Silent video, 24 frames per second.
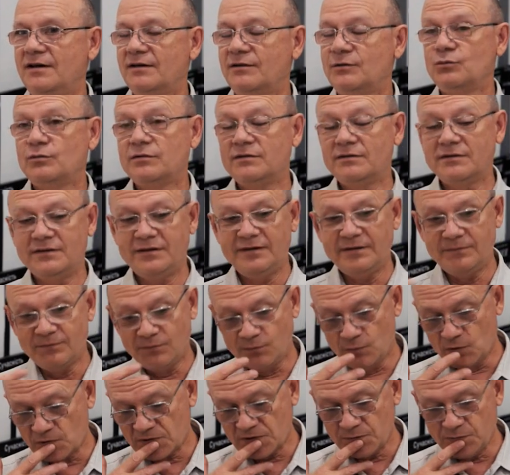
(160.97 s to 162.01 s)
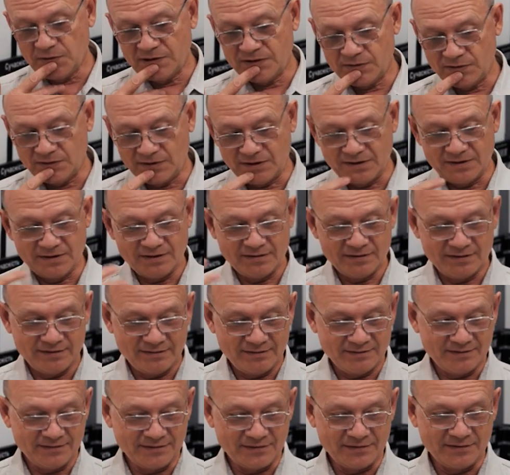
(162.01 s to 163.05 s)
Ну, и, может быть,
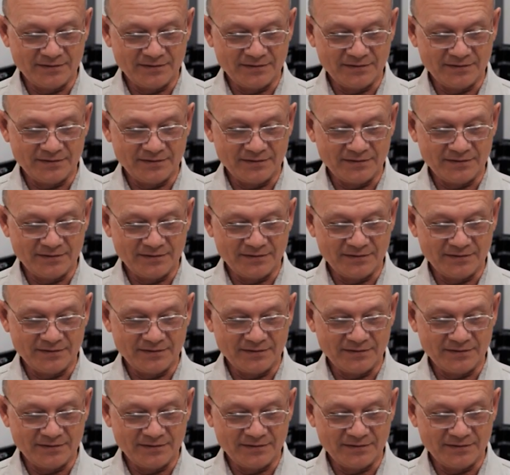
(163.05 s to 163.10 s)
э,